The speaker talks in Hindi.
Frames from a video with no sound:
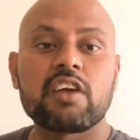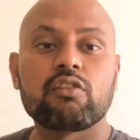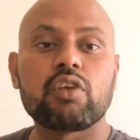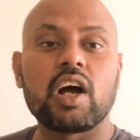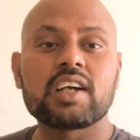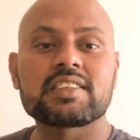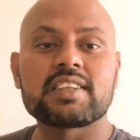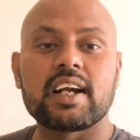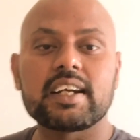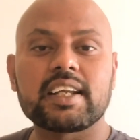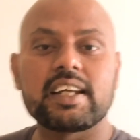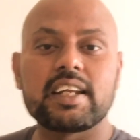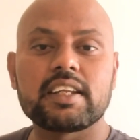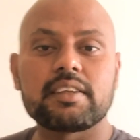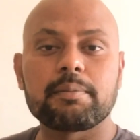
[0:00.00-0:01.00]
ब्लॉग स्टार्ट
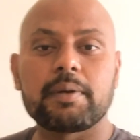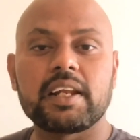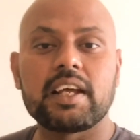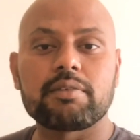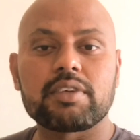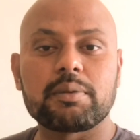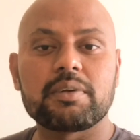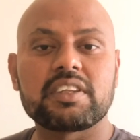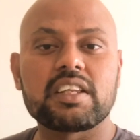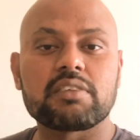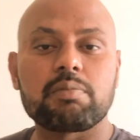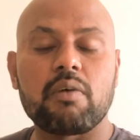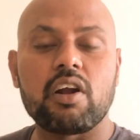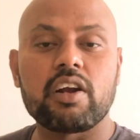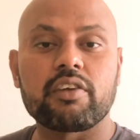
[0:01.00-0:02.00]
करने से पहले आप सभी से
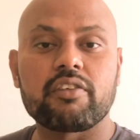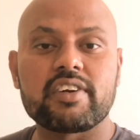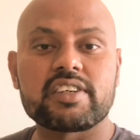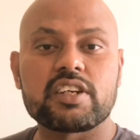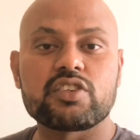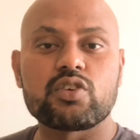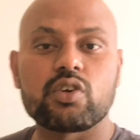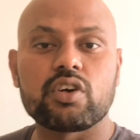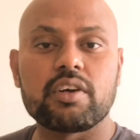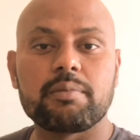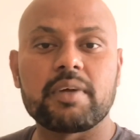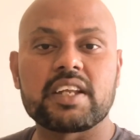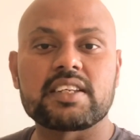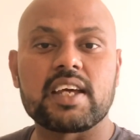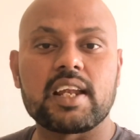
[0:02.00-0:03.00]
स्मॉल रिक्वेस्ट है जो कोई
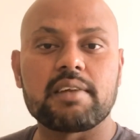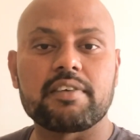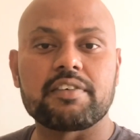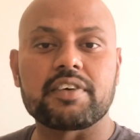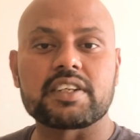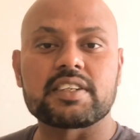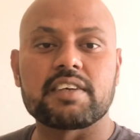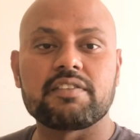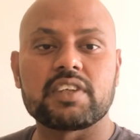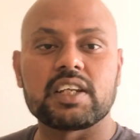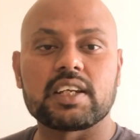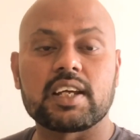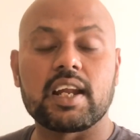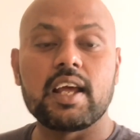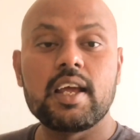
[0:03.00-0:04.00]
मेरे चैनल पर फर्स्ट टाइम
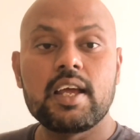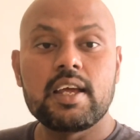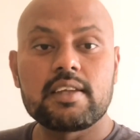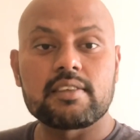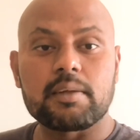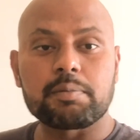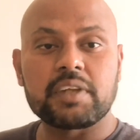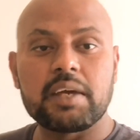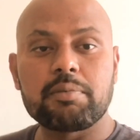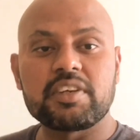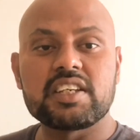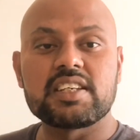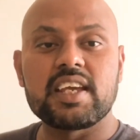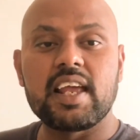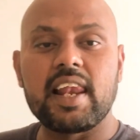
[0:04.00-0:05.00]
विजिट करें सब्सक्राइब
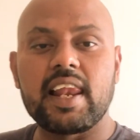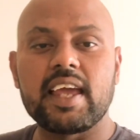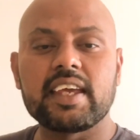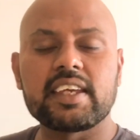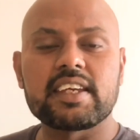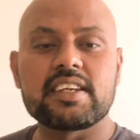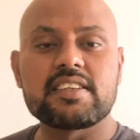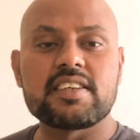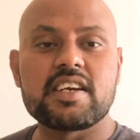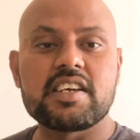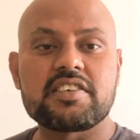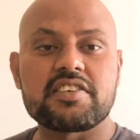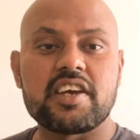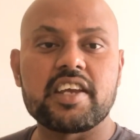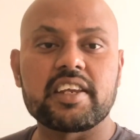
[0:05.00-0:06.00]
कीजिए लाइक कीजिए
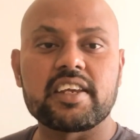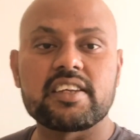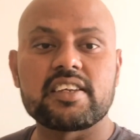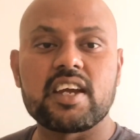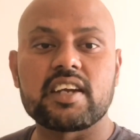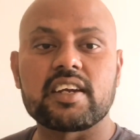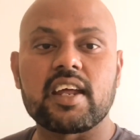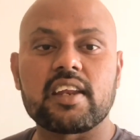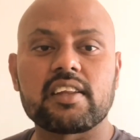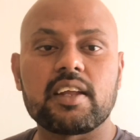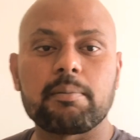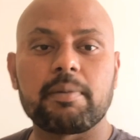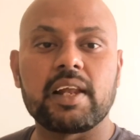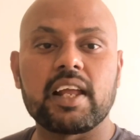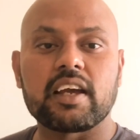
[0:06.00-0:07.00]
शेयर कीजिए टर्न
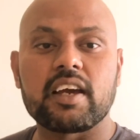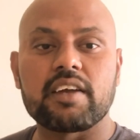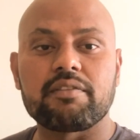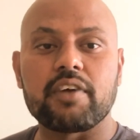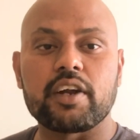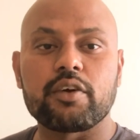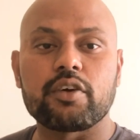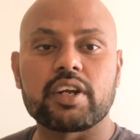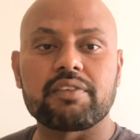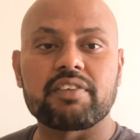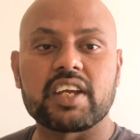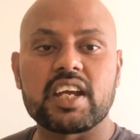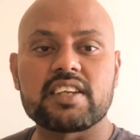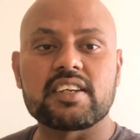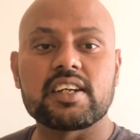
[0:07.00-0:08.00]
द बेल आइकन फॉर
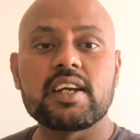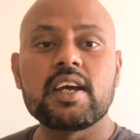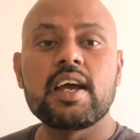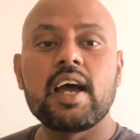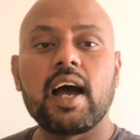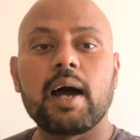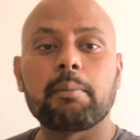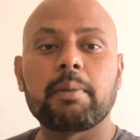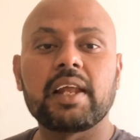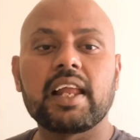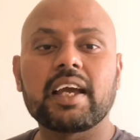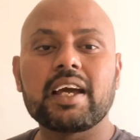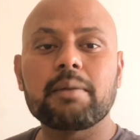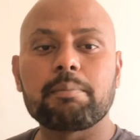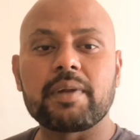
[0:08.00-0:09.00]
नोटिफिकेशन आप बेल
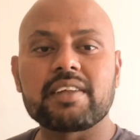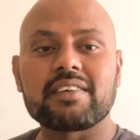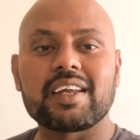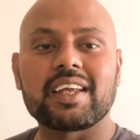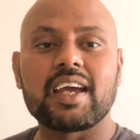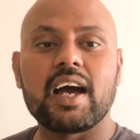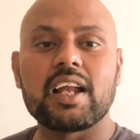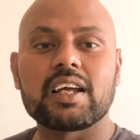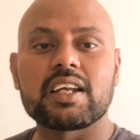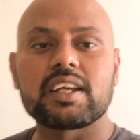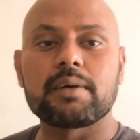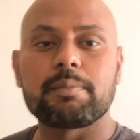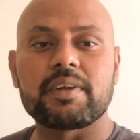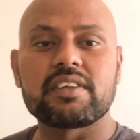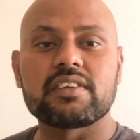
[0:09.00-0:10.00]
आइकन प्रेस करके ऑल
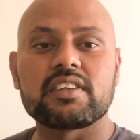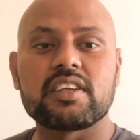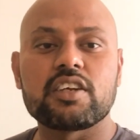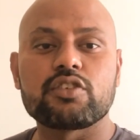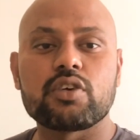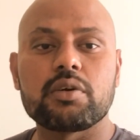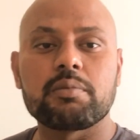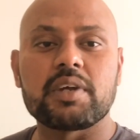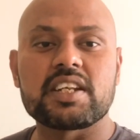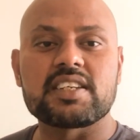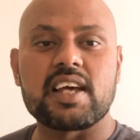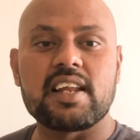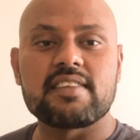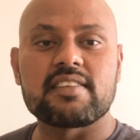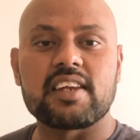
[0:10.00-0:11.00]
करके प्रेस कीजिए जो भी मेरे
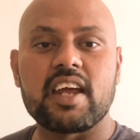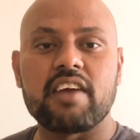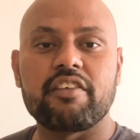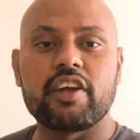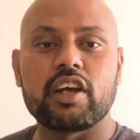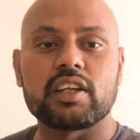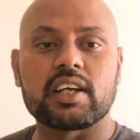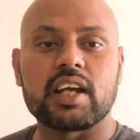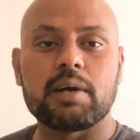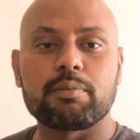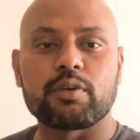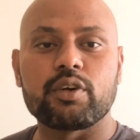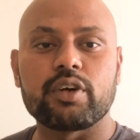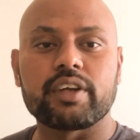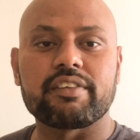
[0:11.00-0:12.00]
चैनल से नया वीडियो आ जाएगा
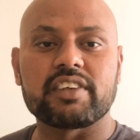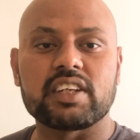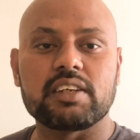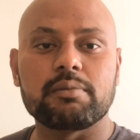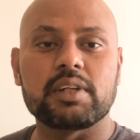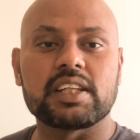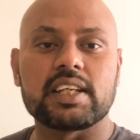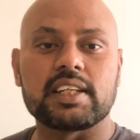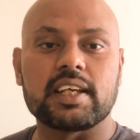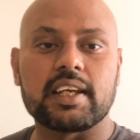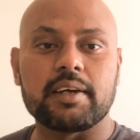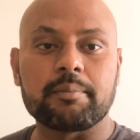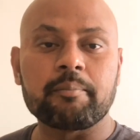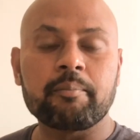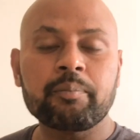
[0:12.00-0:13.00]
आपको नोटिफिकेशन मिलता
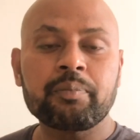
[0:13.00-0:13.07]
जाएगा